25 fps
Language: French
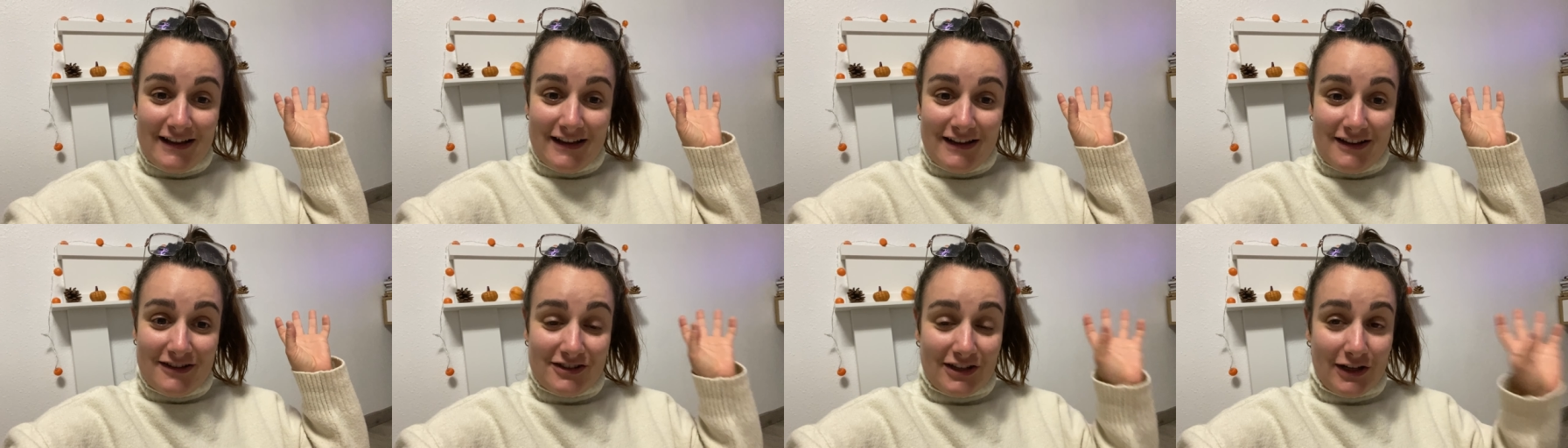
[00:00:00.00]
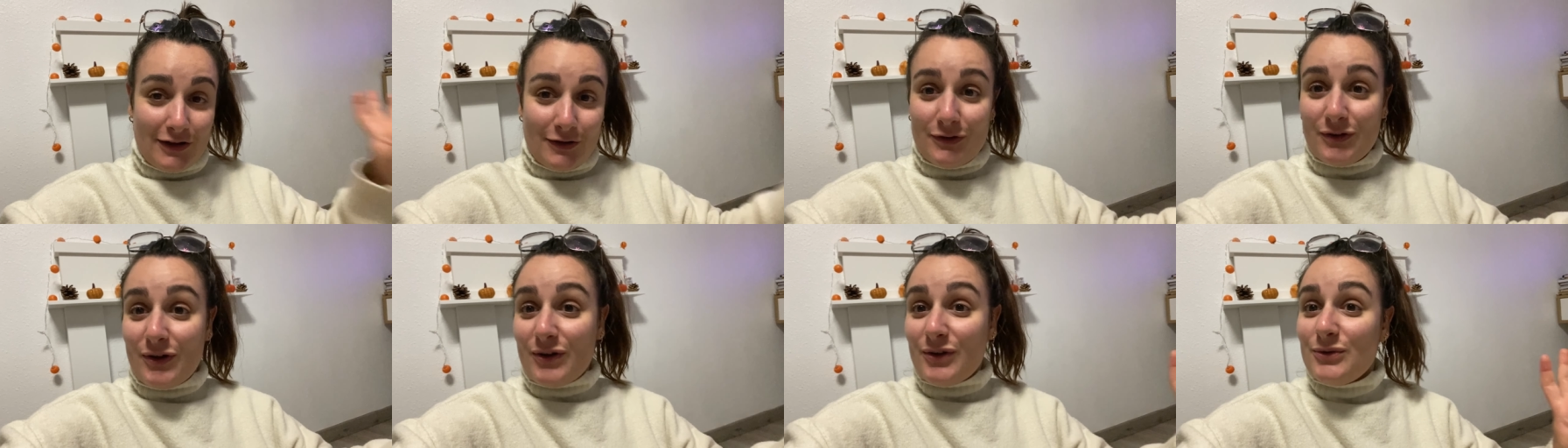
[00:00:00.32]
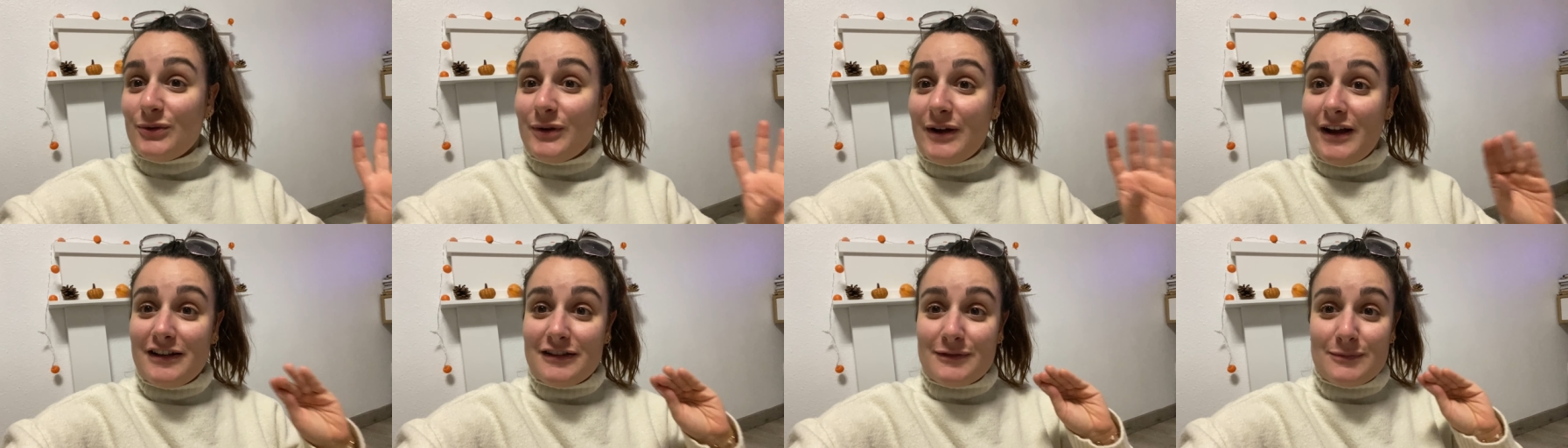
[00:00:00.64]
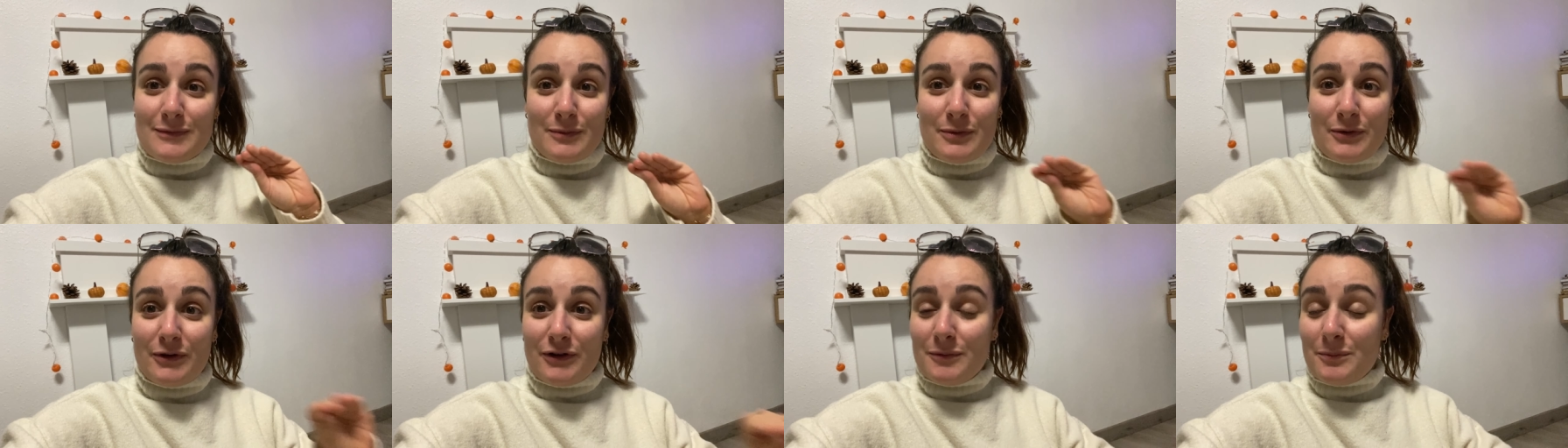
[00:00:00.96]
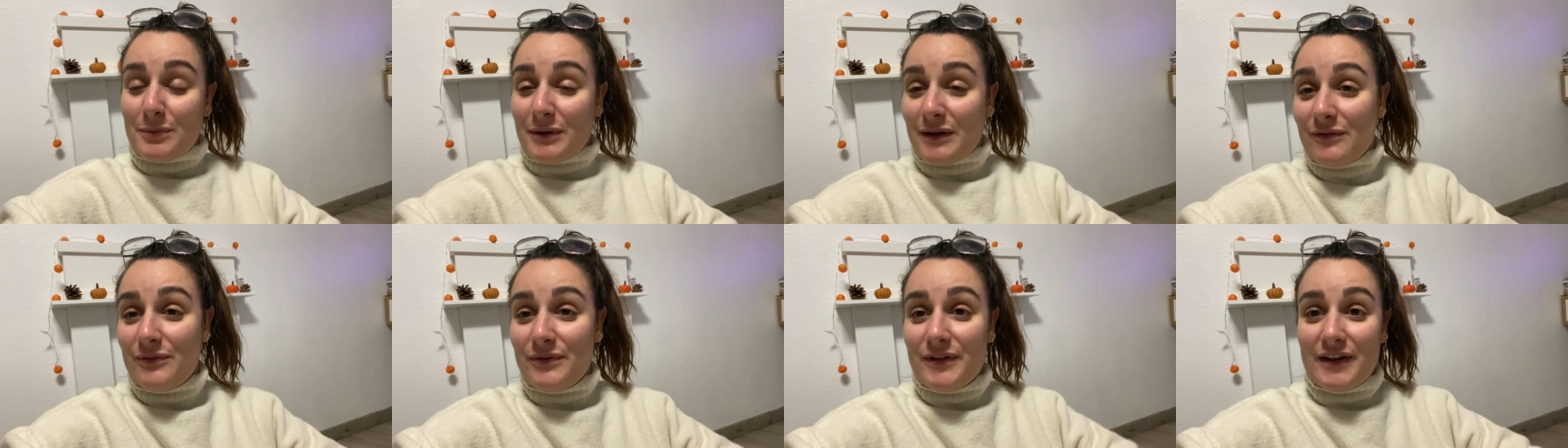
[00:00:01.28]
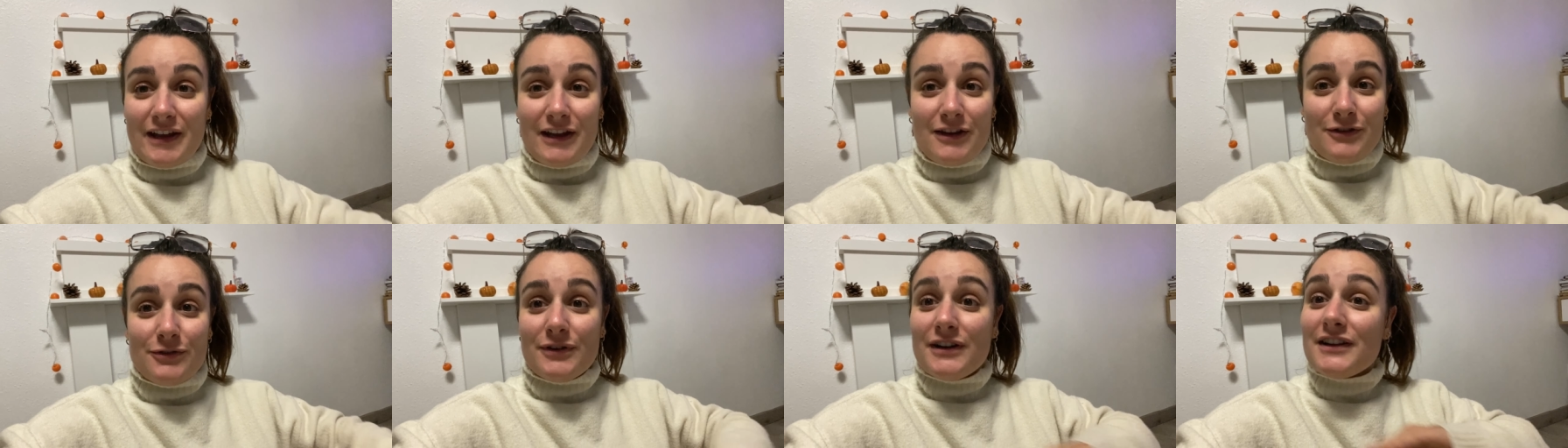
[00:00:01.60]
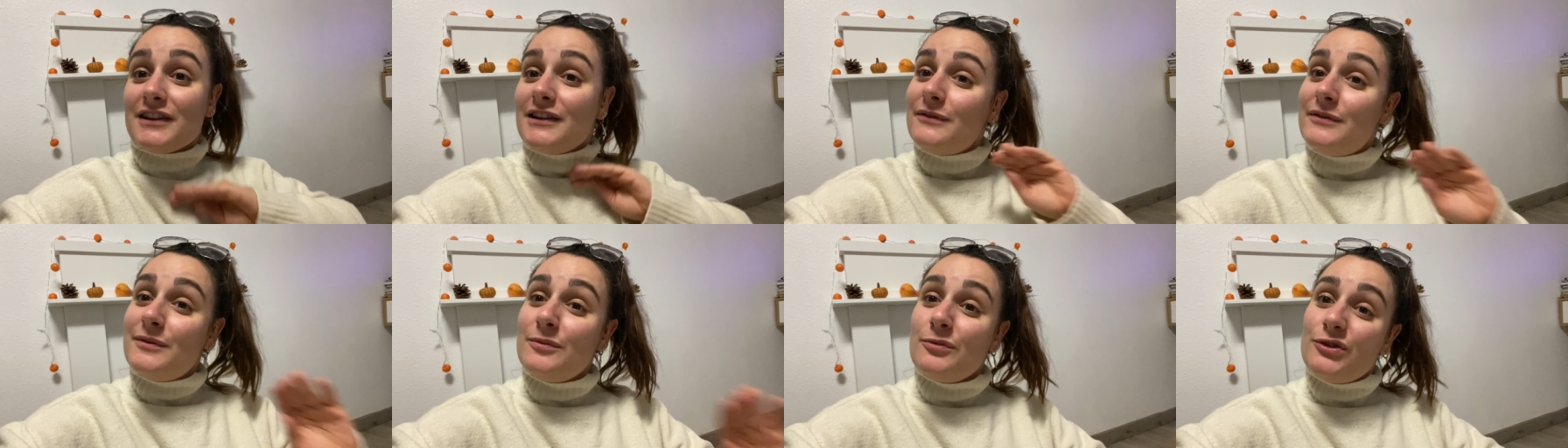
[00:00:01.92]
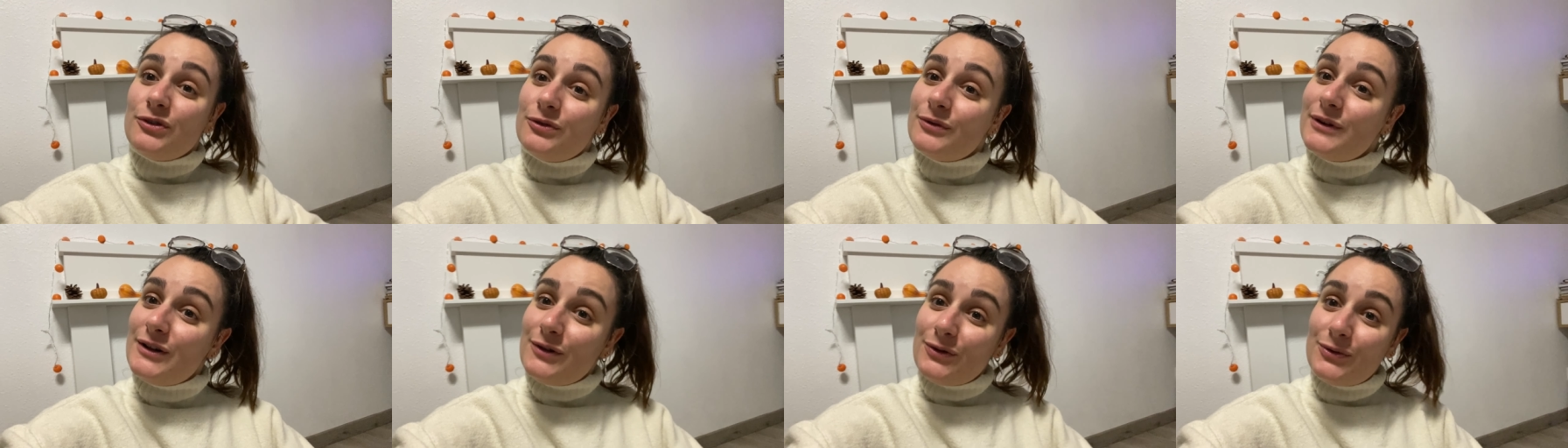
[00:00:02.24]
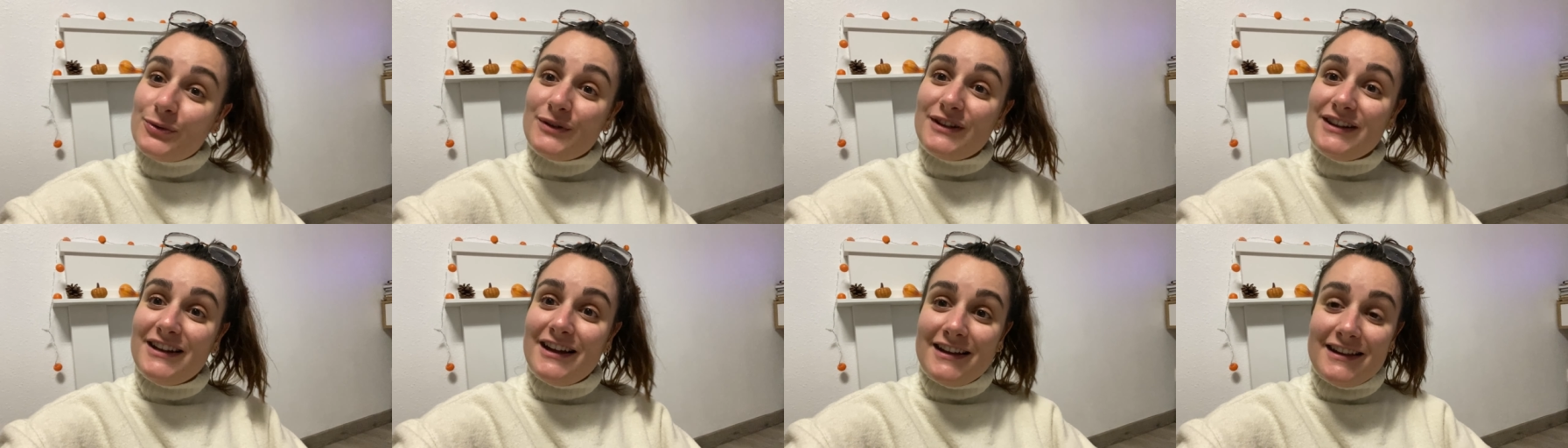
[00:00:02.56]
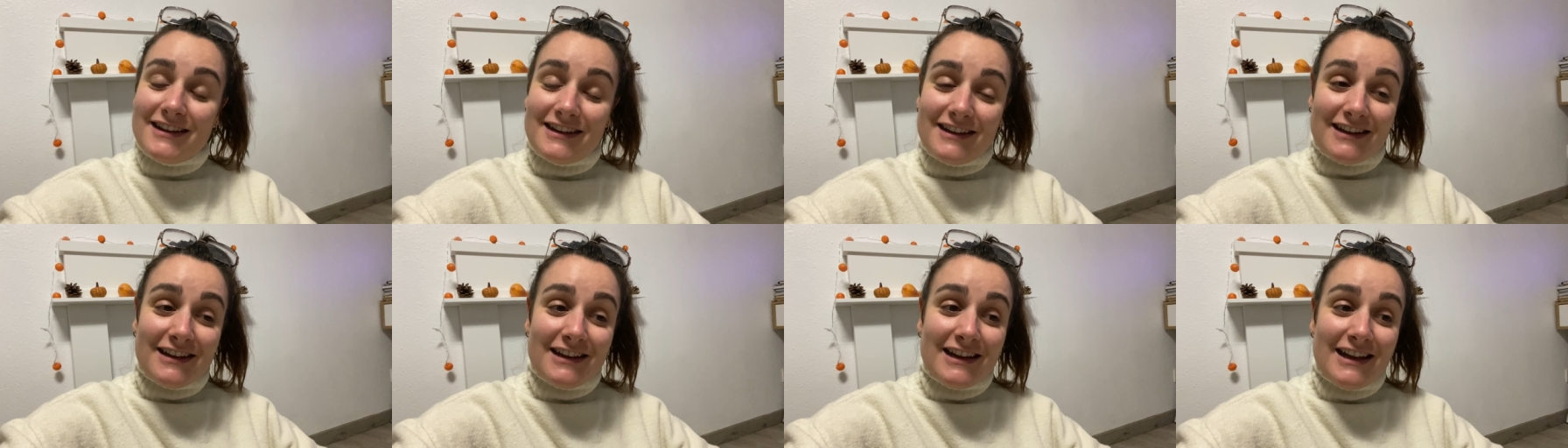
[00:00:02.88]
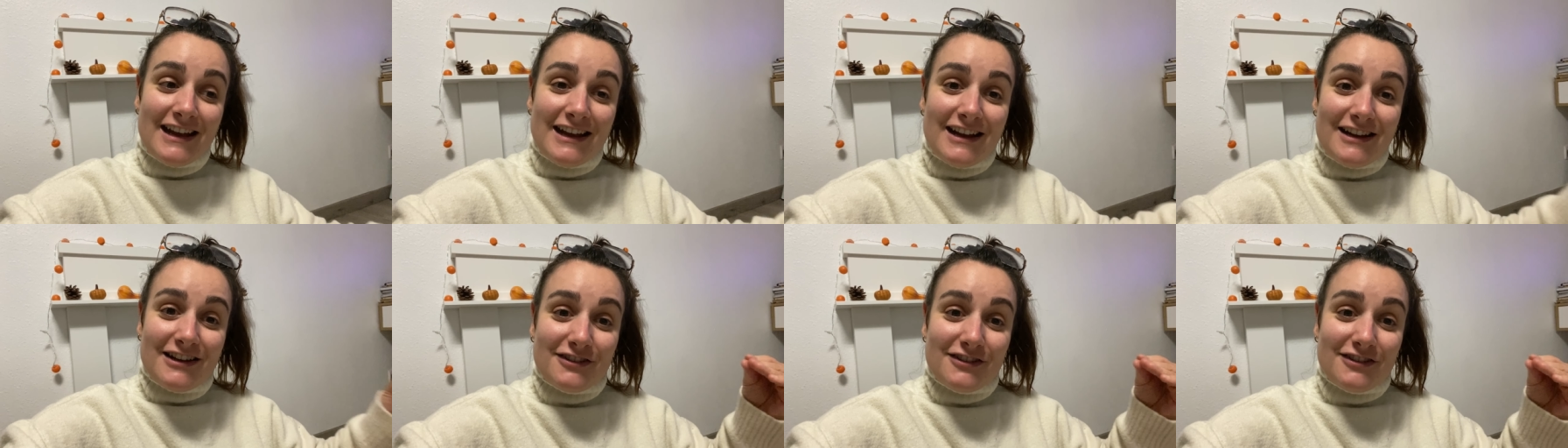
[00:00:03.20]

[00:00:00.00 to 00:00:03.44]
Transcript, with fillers: J'adore Noël, c'est ma période préférée, je vois des films de Noël toute l'année.